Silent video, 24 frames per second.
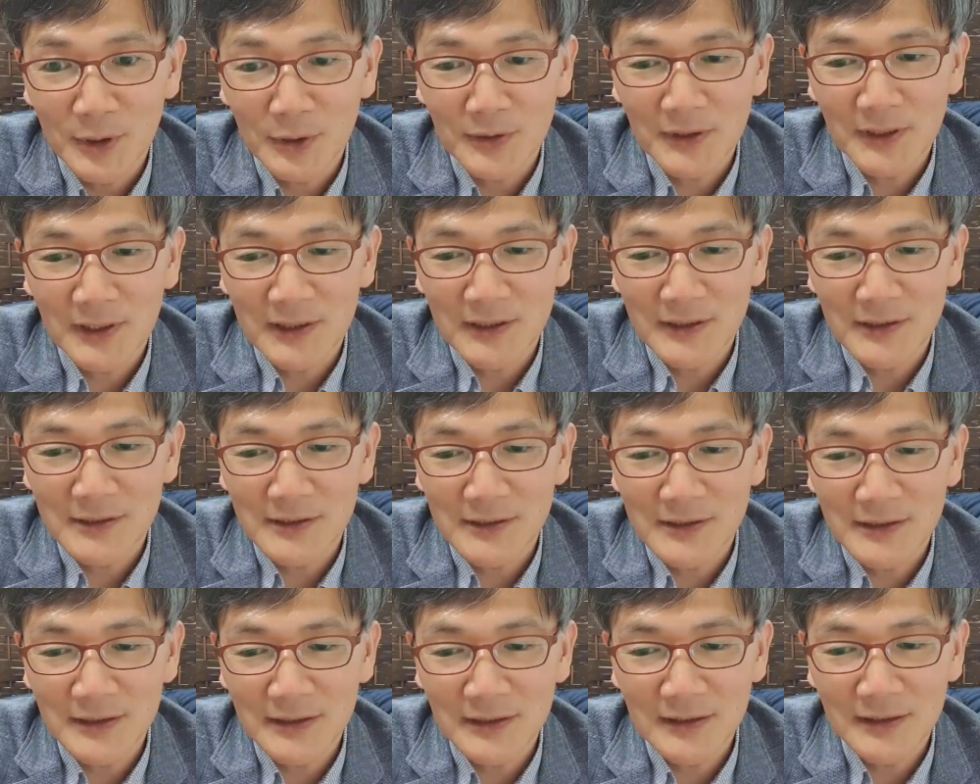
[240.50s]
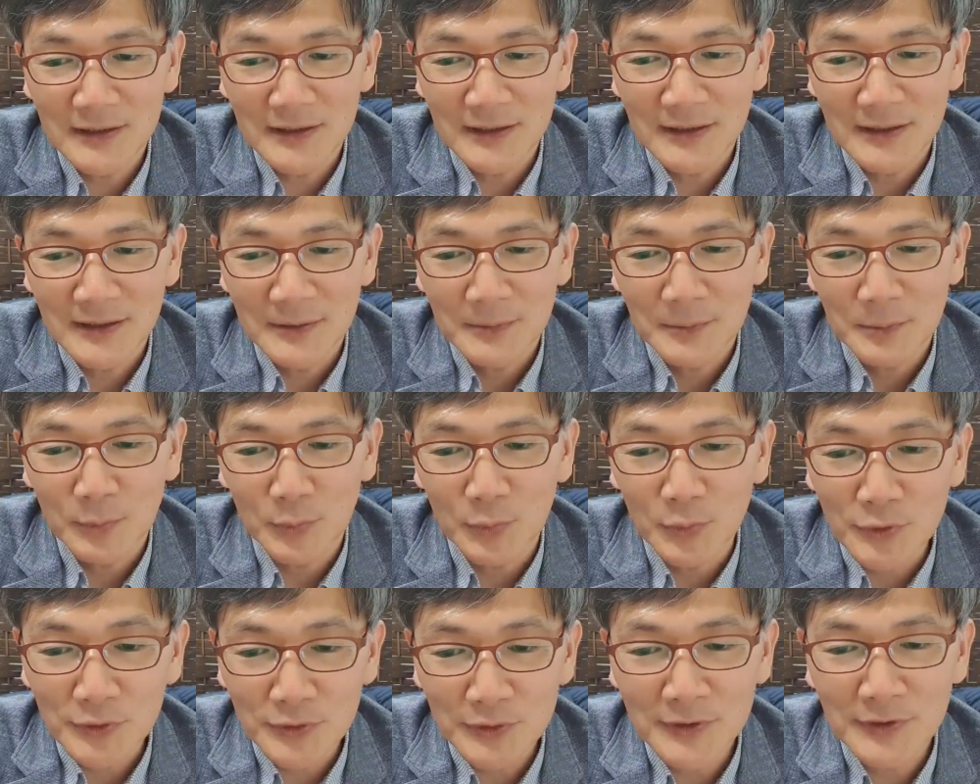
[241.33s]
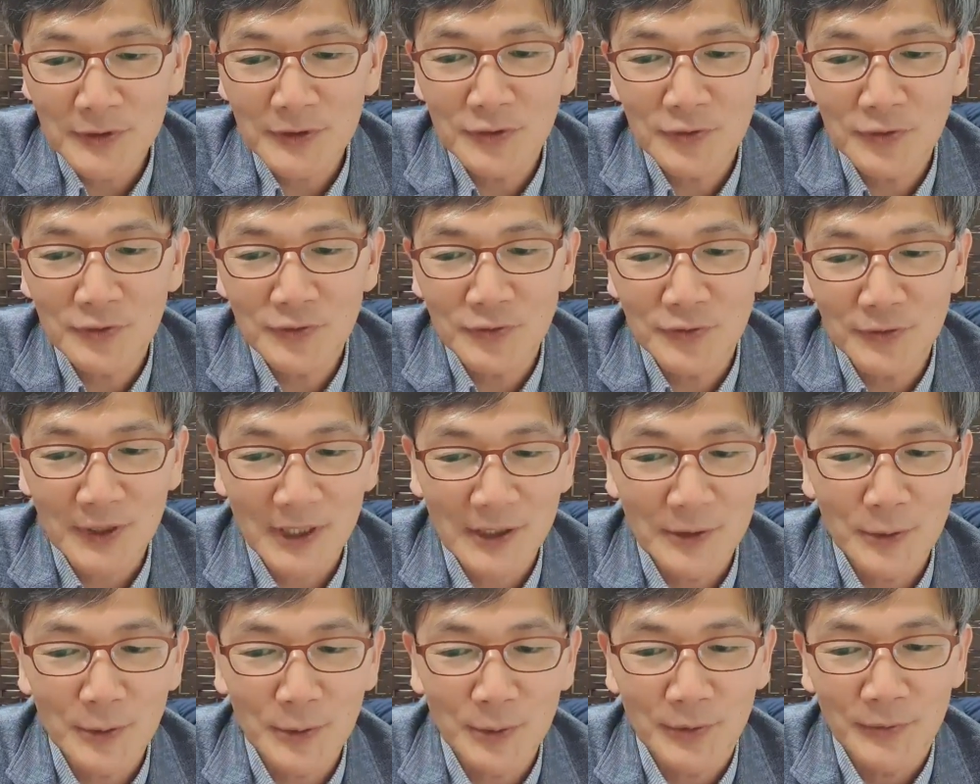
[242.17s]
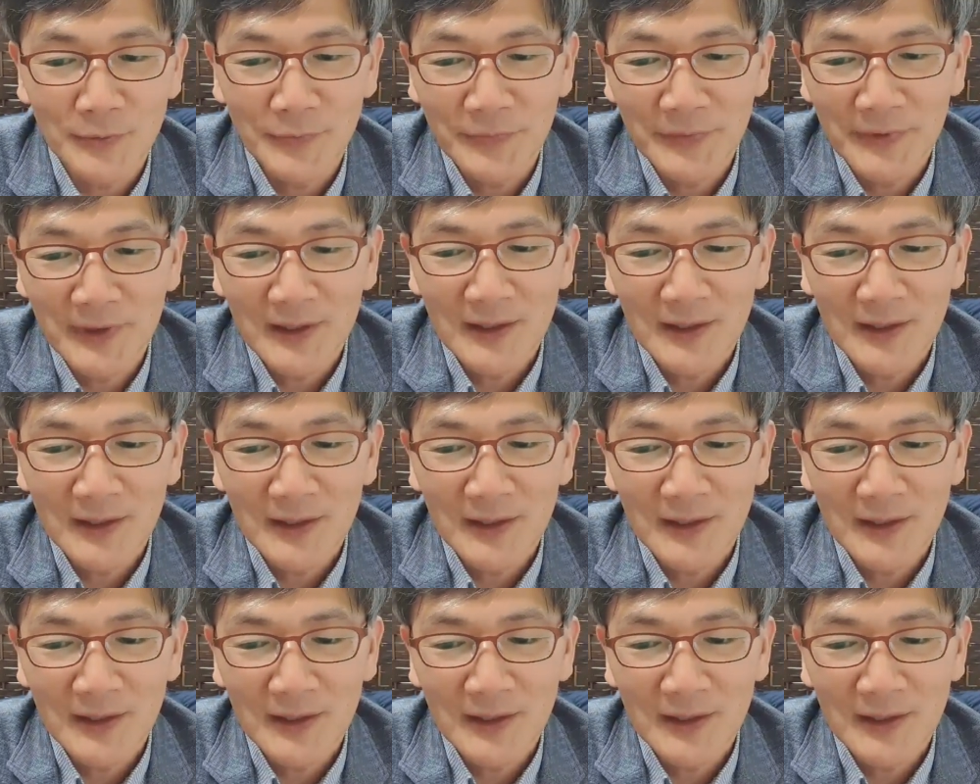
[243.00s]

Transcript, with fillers: 배워가는지 모르는 중에도